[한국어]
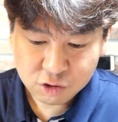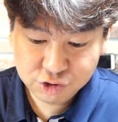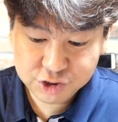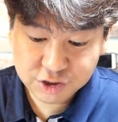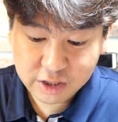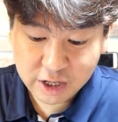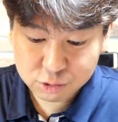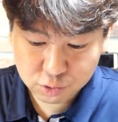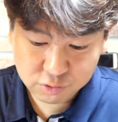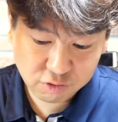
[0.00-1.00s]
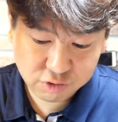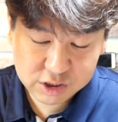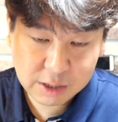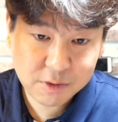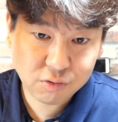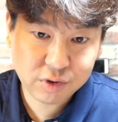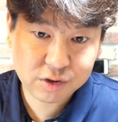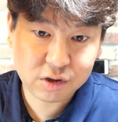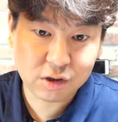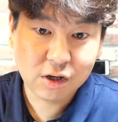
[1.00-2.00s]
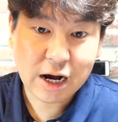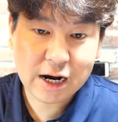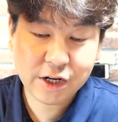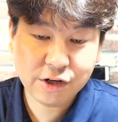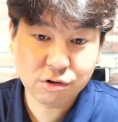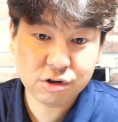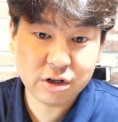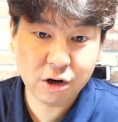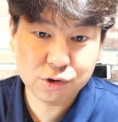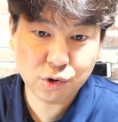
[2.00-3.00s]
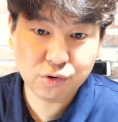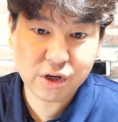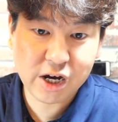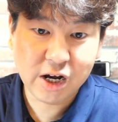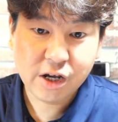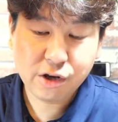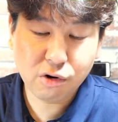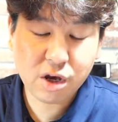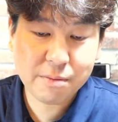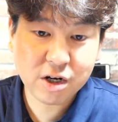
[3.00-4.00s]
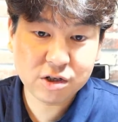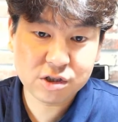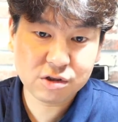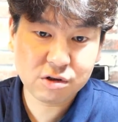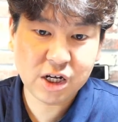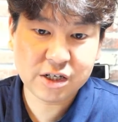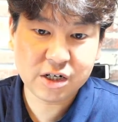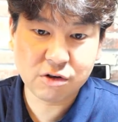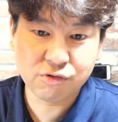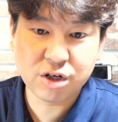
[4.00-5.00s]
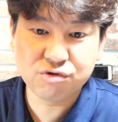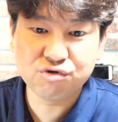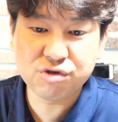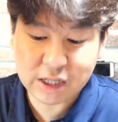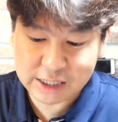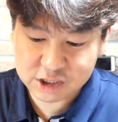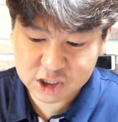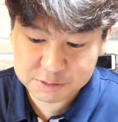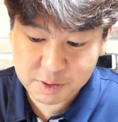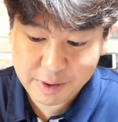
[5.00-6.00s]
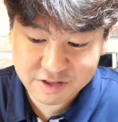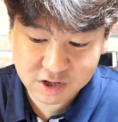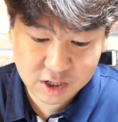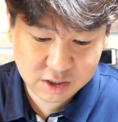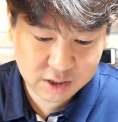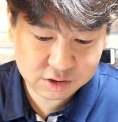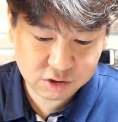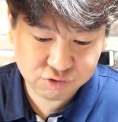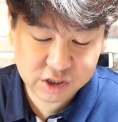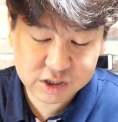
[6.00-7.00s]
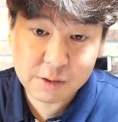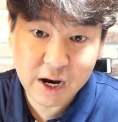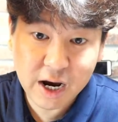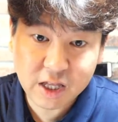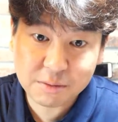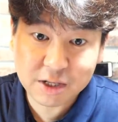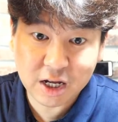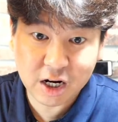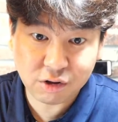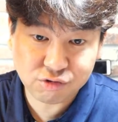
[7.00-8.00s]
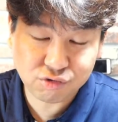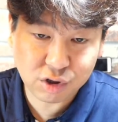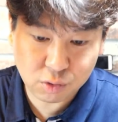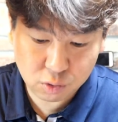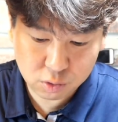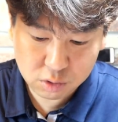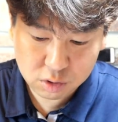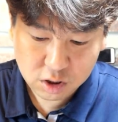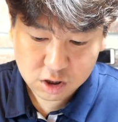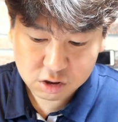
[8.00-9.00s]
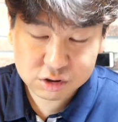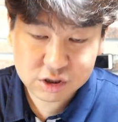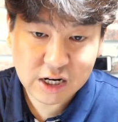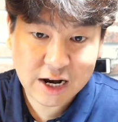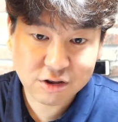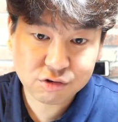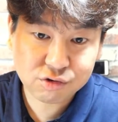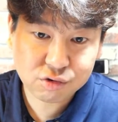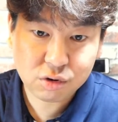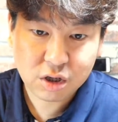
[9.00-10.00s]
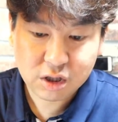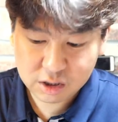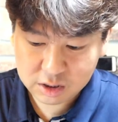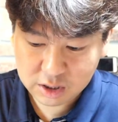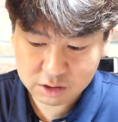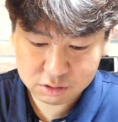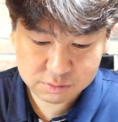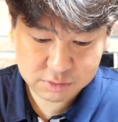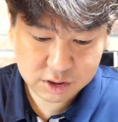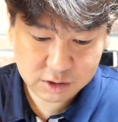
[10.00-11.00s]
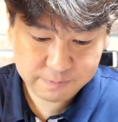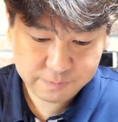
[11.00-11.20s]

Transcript: 귀신을 내어쫓느냐 우리 삶 가운데서 악한 영들을 내어쫓느냐 여기에만 그치는 것이 아니라 우리가 누구의 다스리심을 받느냐에 따라서 우리의 삶이 하나님의 나라가 될 수도 있고 그렇지 않을 수도 있다는 것입니다.